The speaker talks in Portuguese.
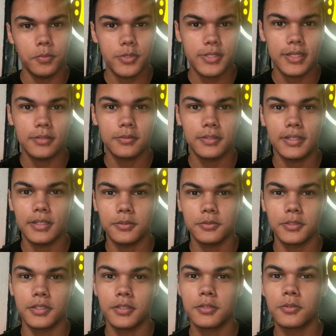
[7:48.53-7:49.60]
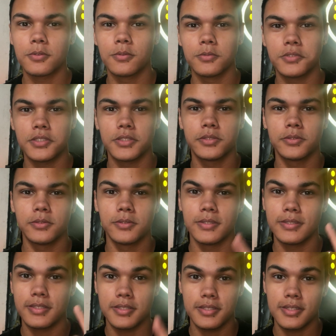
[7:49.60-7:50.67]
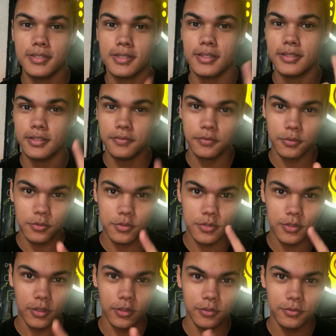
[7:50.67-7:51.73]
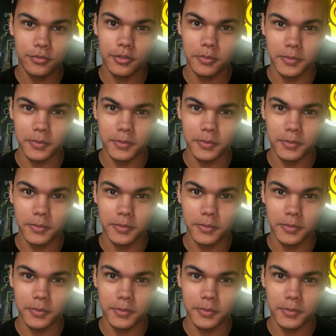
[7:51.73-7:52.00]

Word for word: postado no canal do Kiko com o título This is a Difficult Solo for